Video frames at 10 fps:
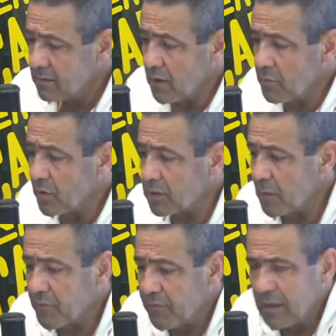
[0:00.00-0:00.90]
Deu meu
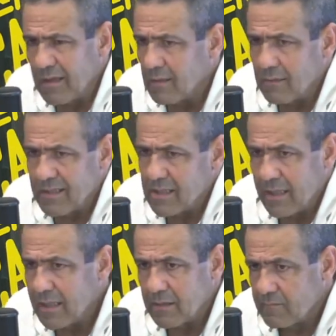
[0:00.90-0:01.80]
tempo, eu falei, não, agora já
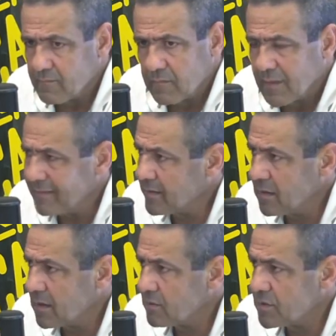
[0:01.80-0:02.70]
era. É
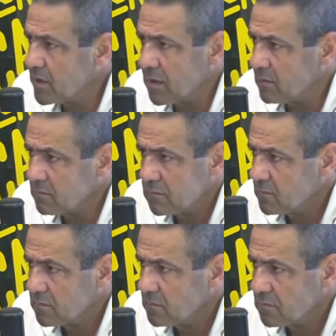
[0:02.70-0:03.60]
30 anos, chega.
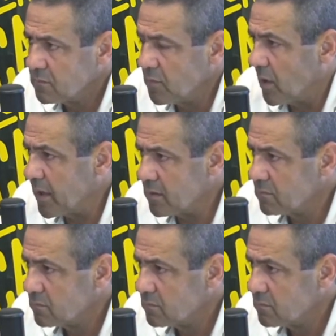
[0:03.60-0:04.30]
Vamos embora.